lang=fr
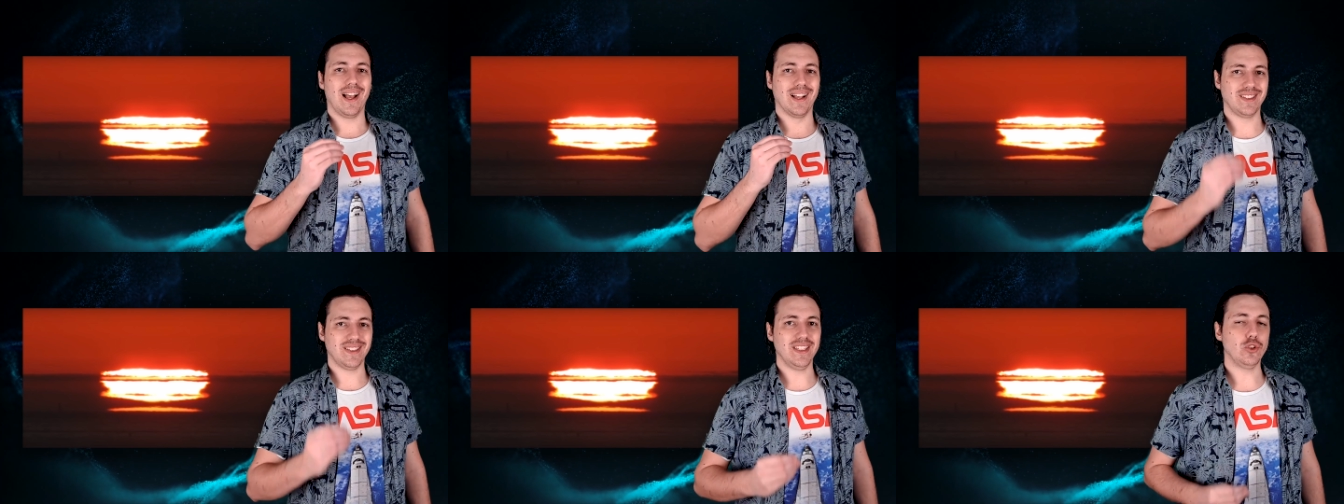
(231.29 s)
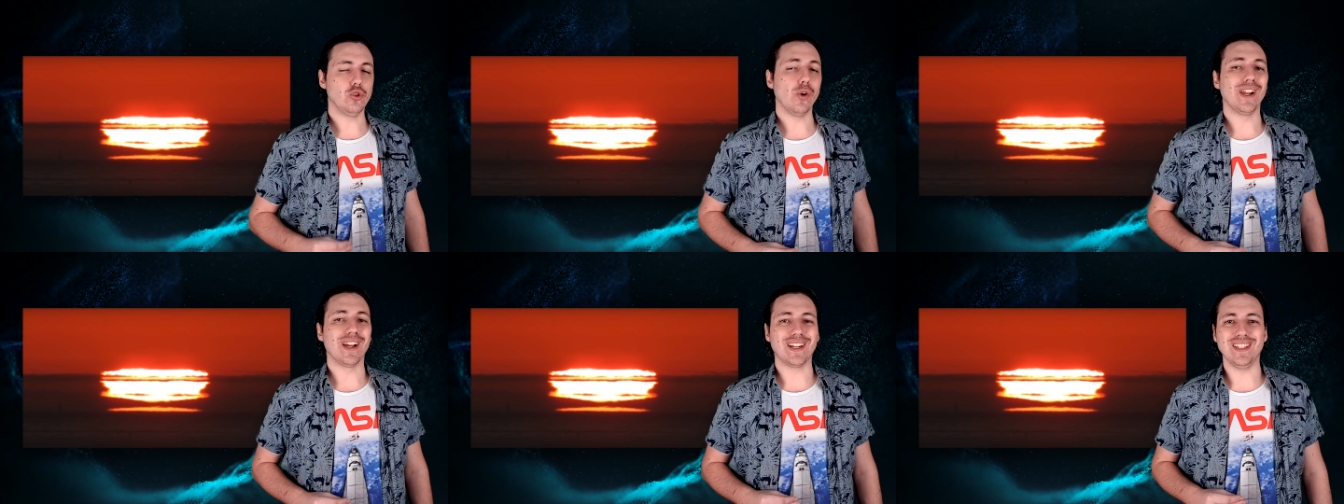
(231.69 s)
ainsi que
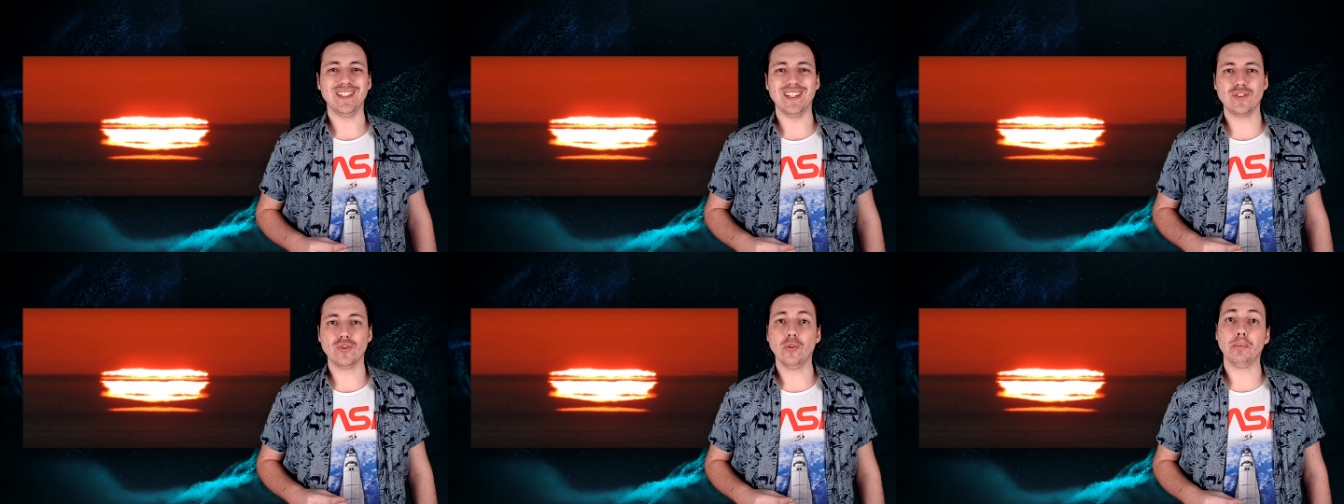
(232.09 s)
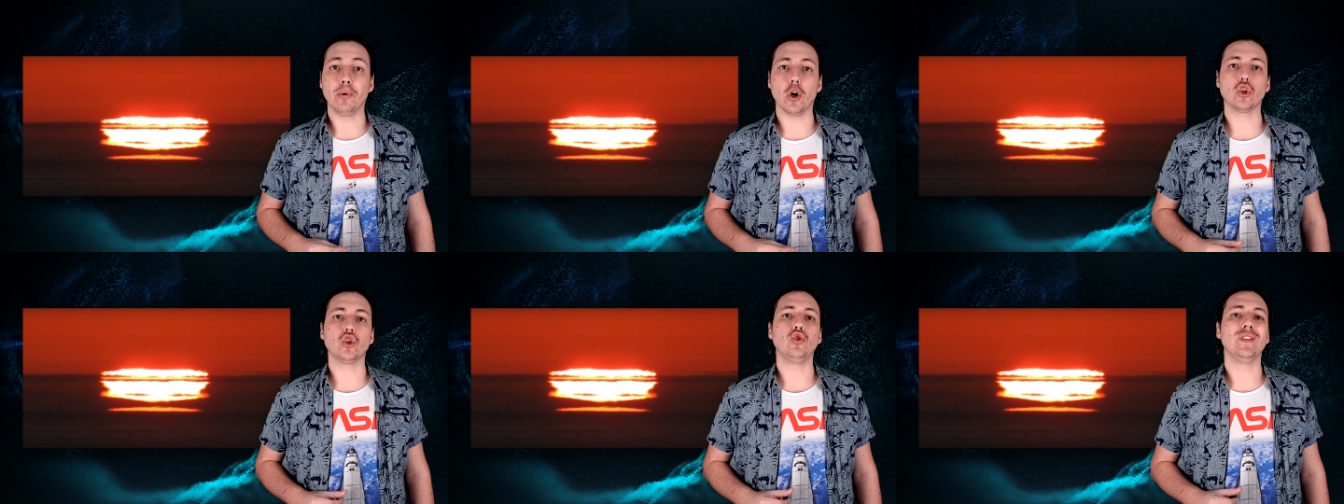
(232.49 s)
l'inclinaison
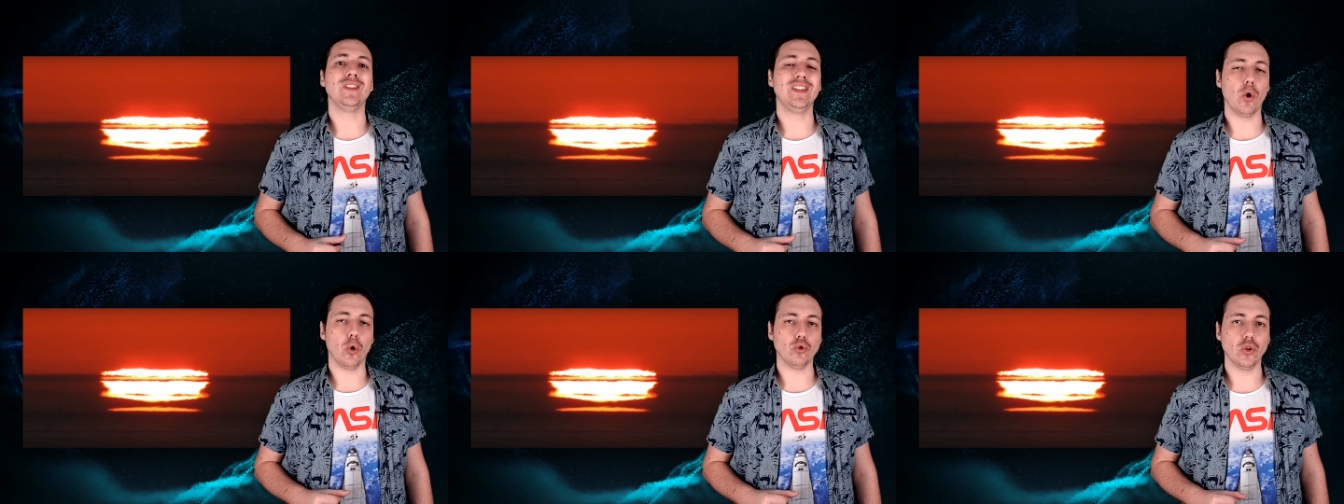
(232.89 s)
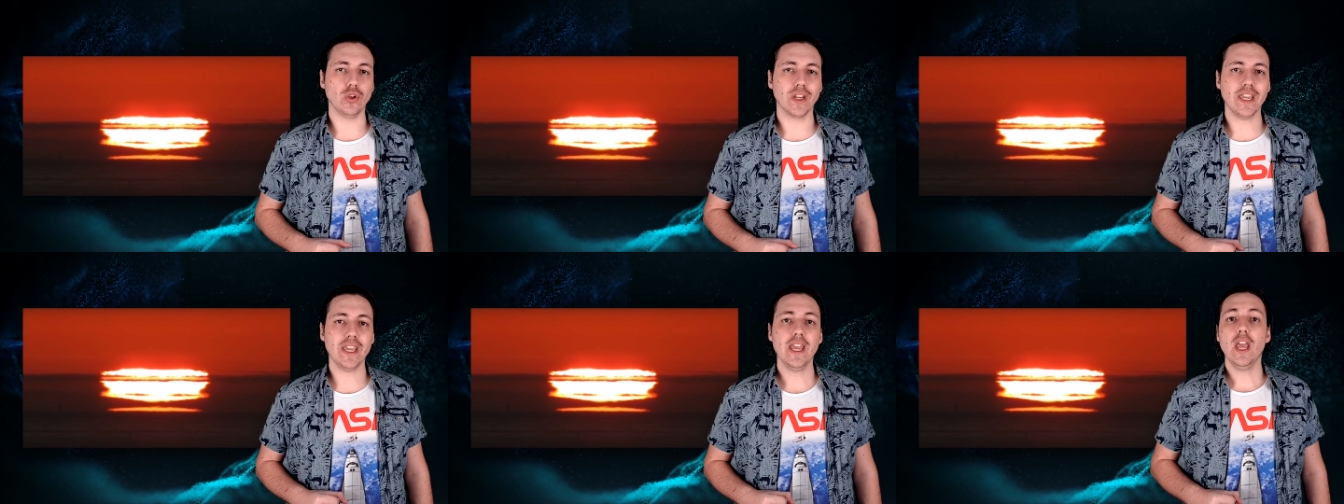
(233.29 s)
proche de 0
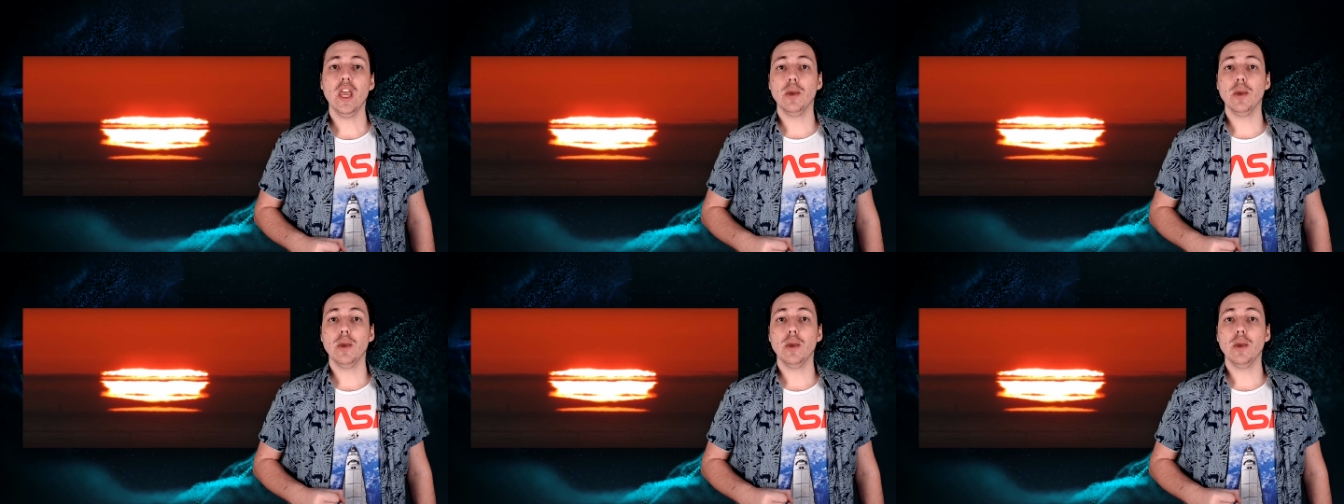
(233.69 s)
degré,